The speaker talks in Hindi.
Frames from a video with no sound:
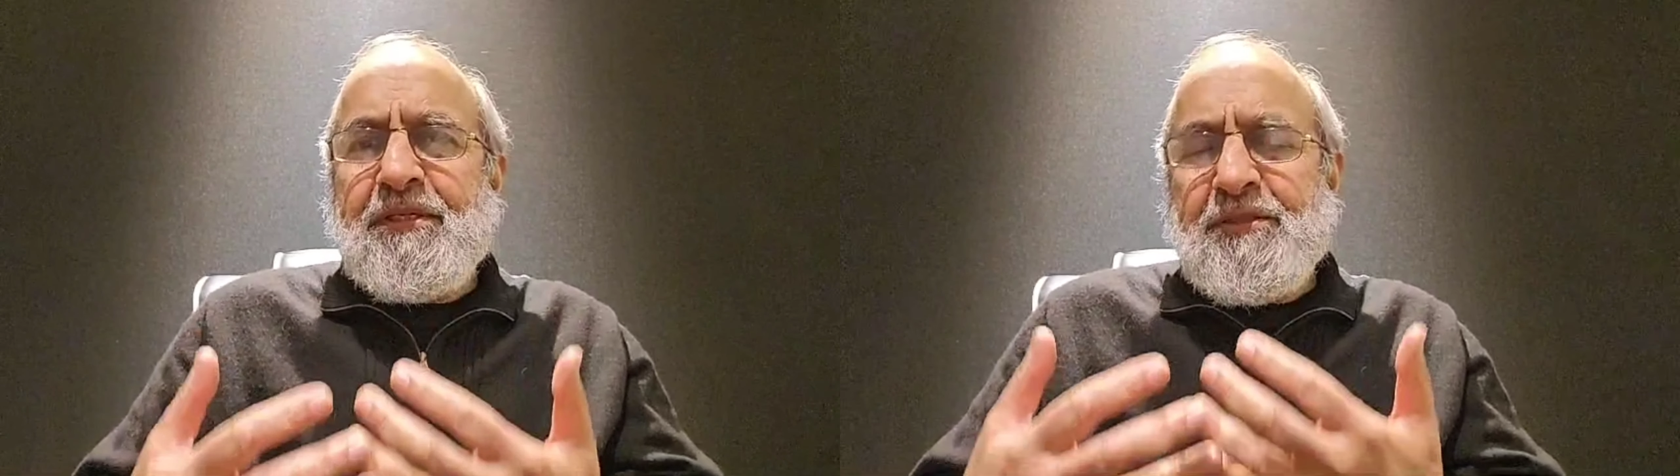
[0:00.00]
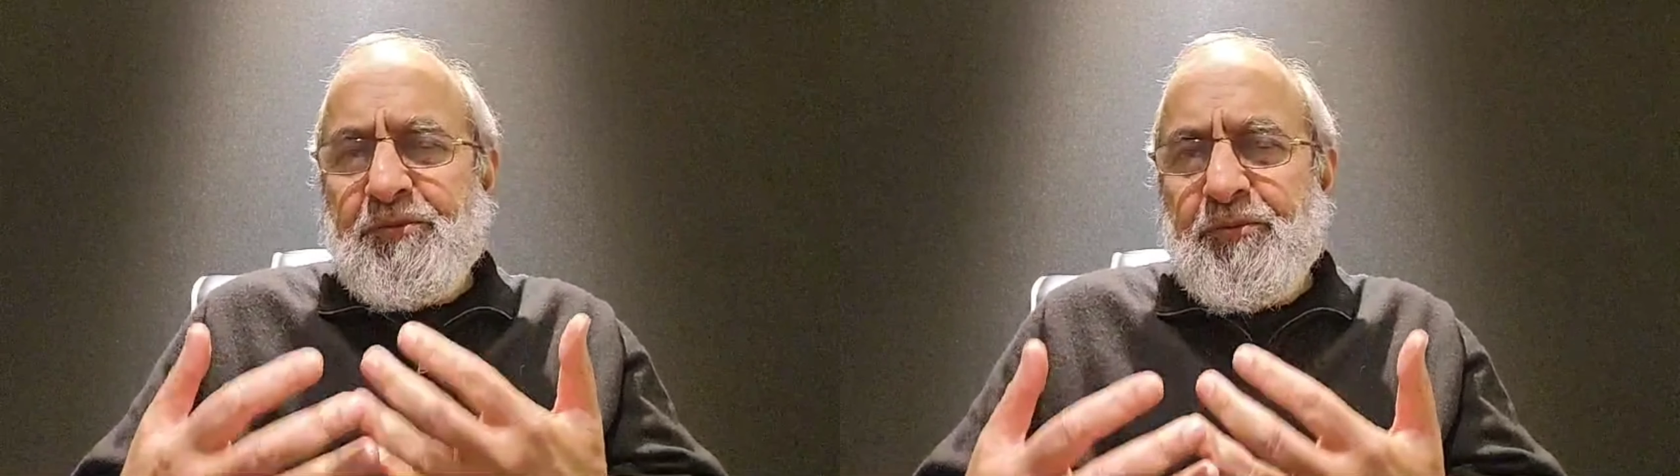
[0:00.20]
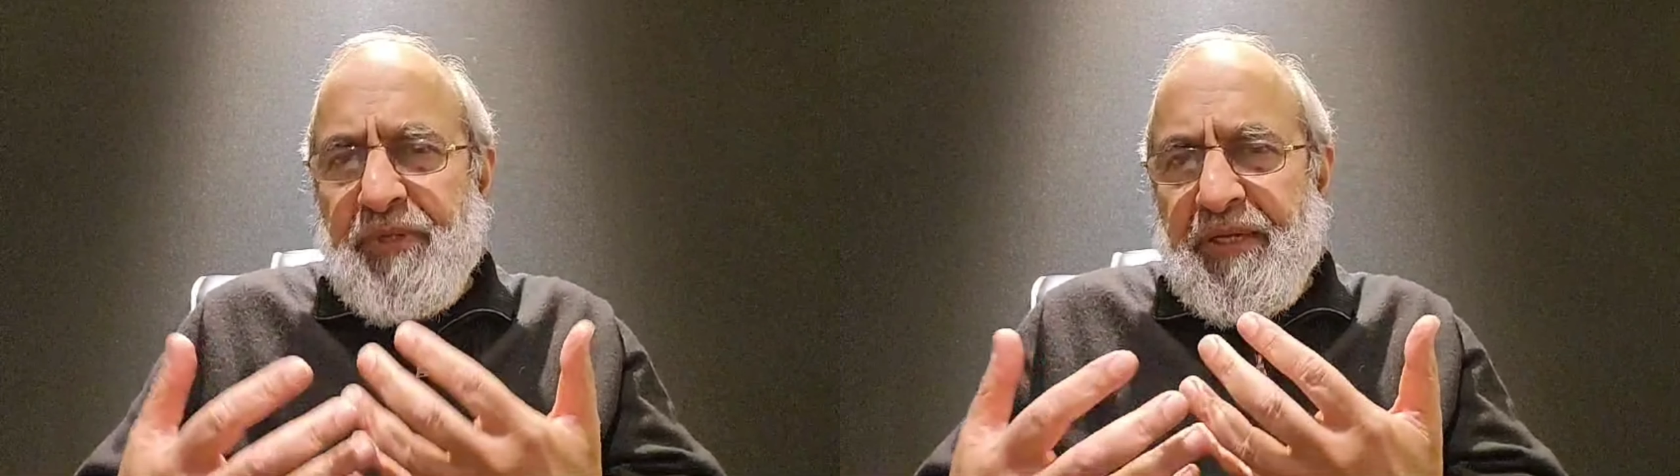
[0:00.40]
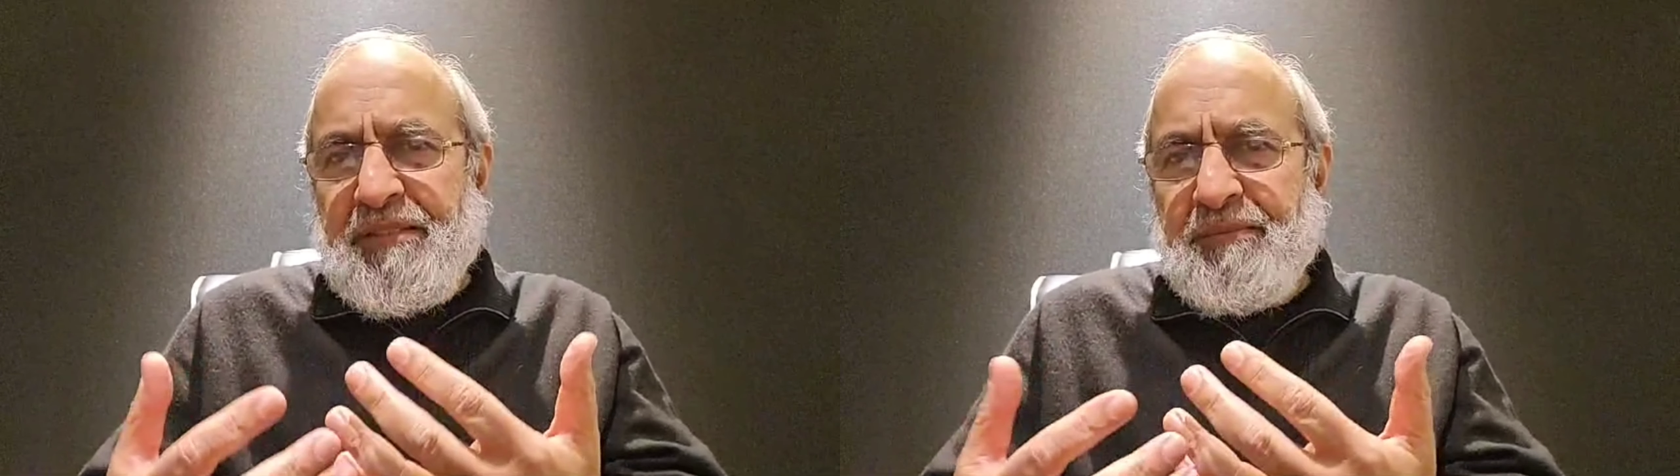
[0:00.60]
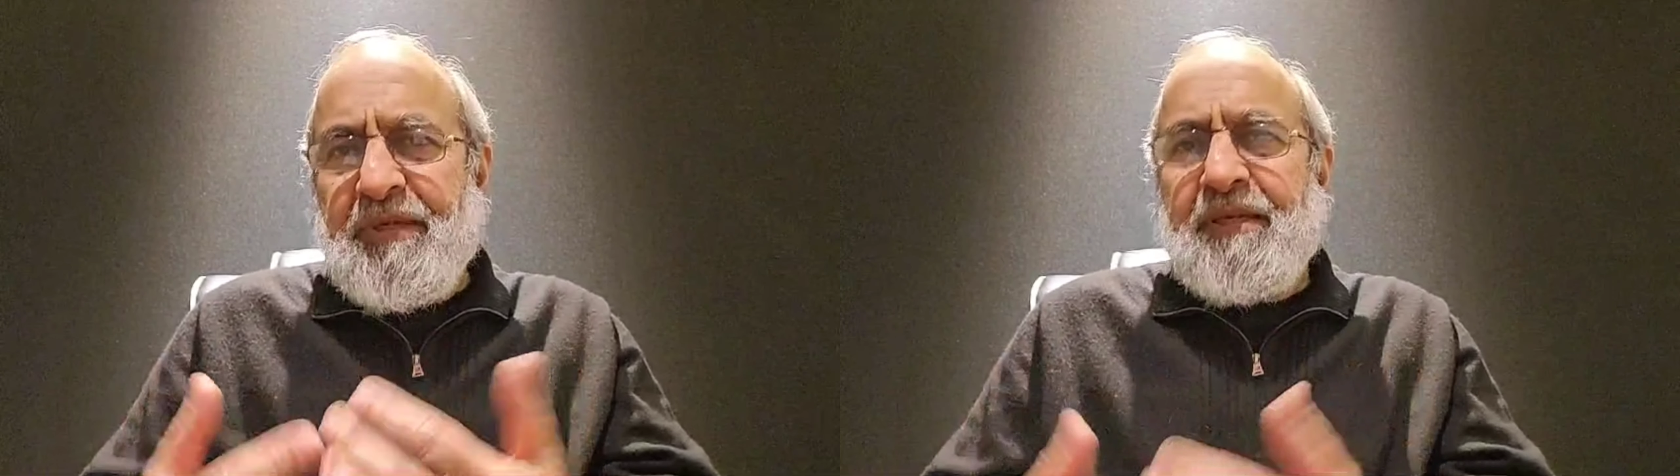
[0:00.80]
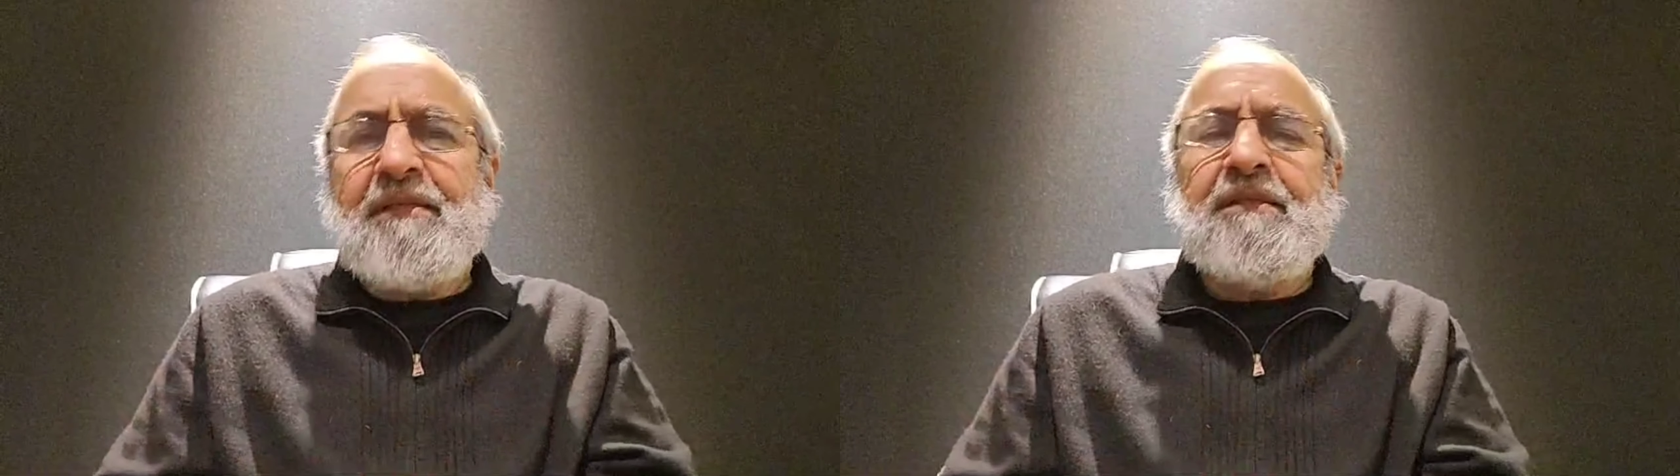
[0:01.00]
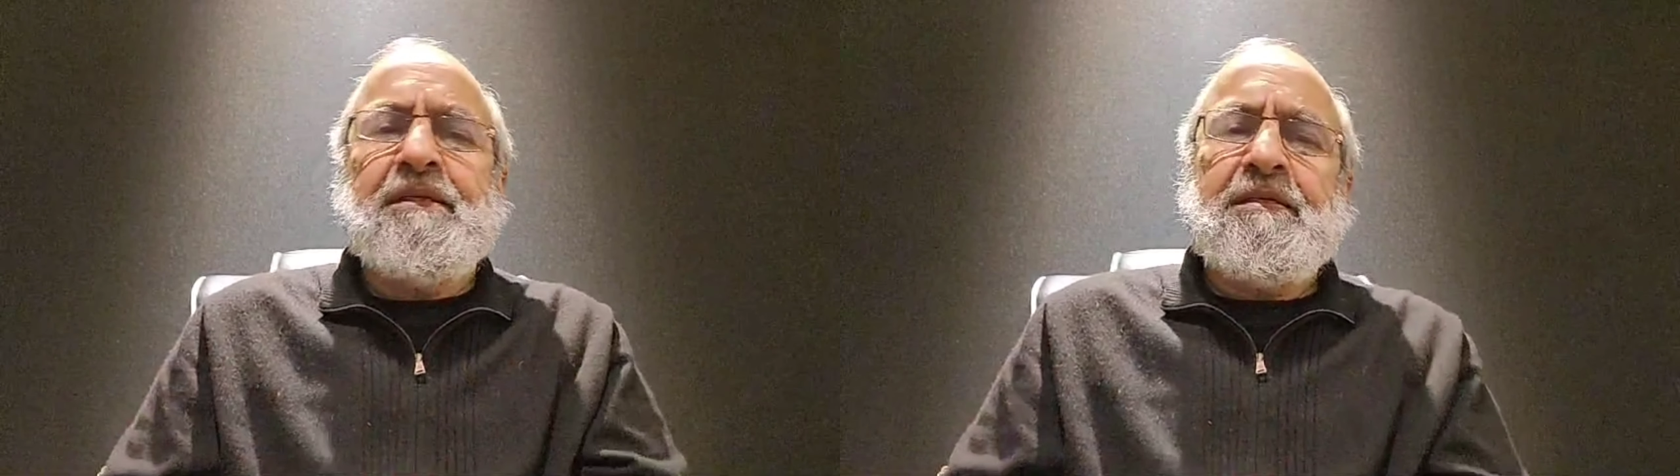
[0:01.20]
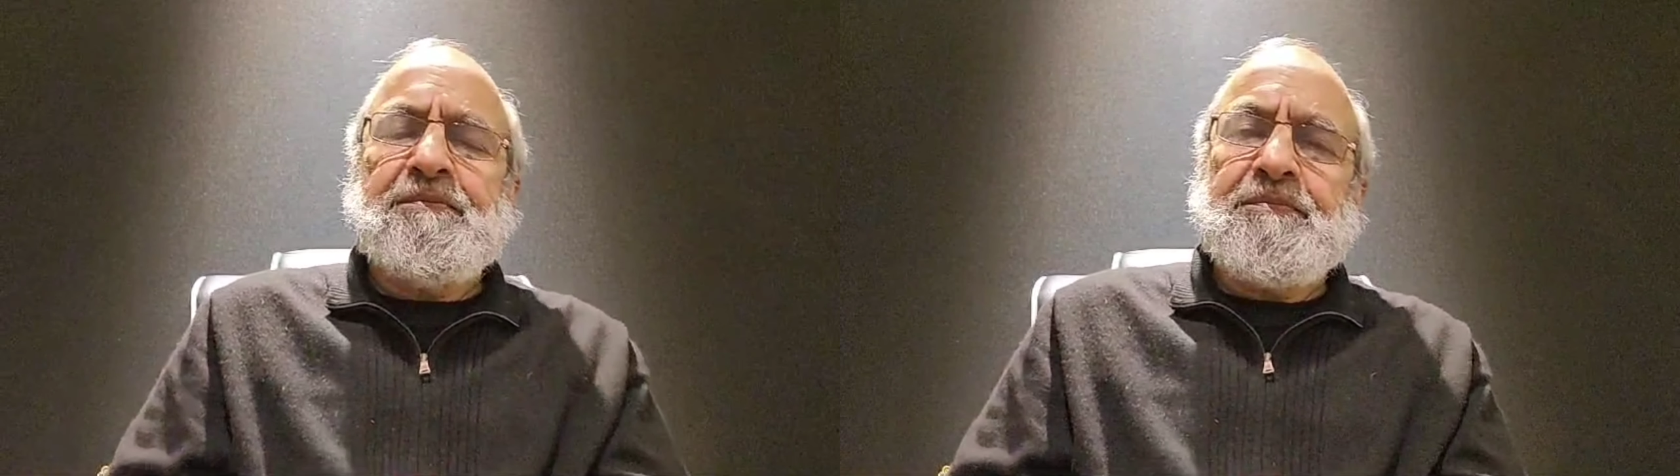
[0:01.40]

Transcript: इसको लाजिम करार दिया